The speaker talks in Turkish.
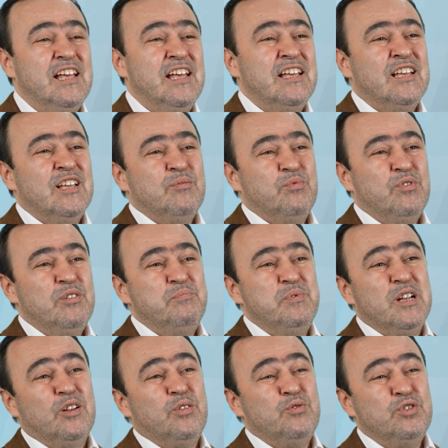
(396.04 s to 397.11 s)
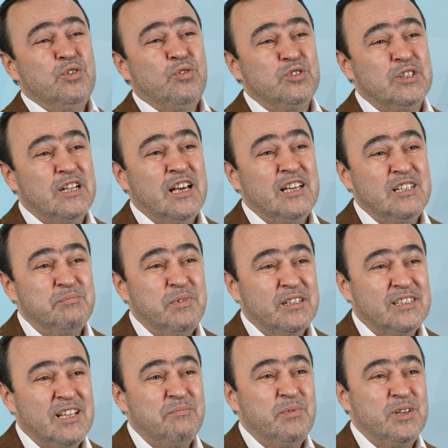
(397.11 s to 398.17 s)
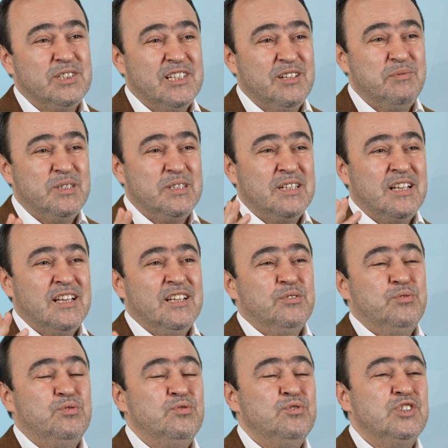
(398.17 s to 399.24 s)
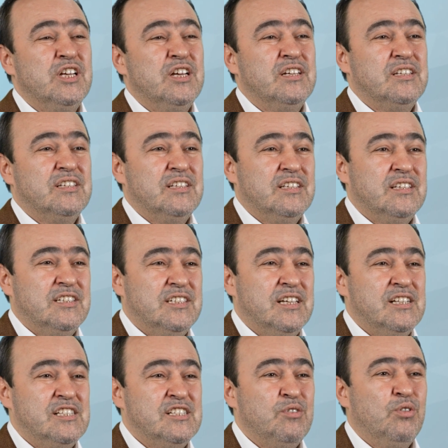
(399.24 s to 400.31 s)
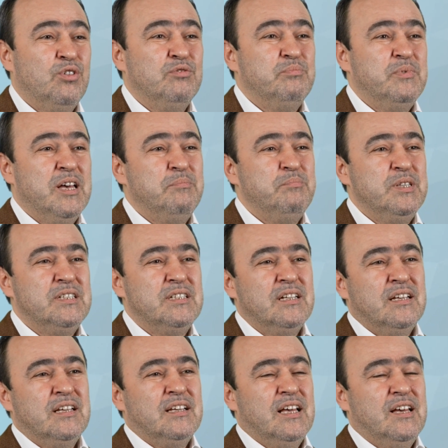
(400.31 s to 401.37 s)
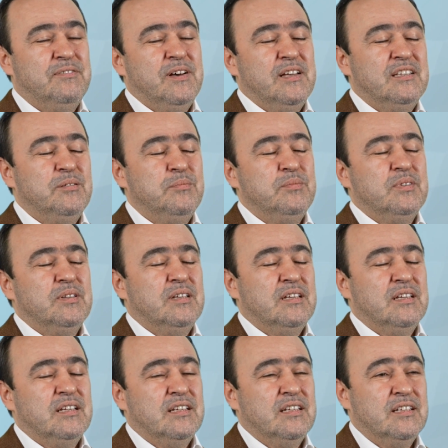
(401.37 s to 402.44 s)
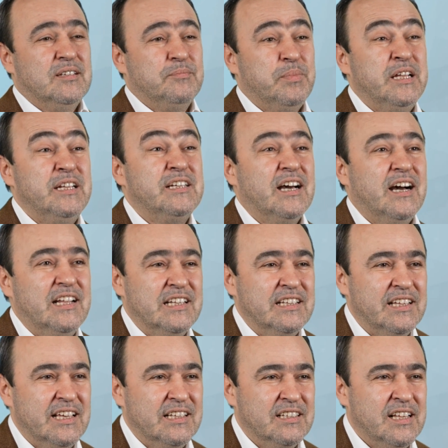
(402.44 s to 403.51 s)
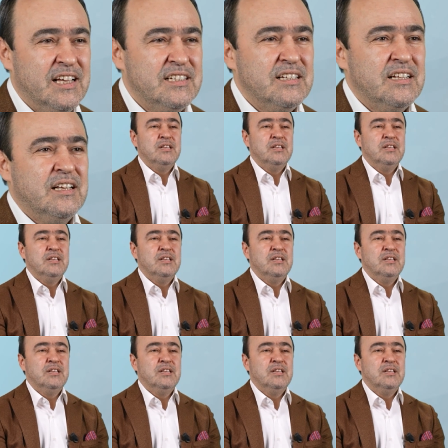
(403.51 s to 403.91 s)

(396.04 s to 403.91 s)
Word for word: de böyle bir an önce oradan ayrılmaktan başka bir düşünce içerisinde olmayan bir efendim e, panik halindeydiler.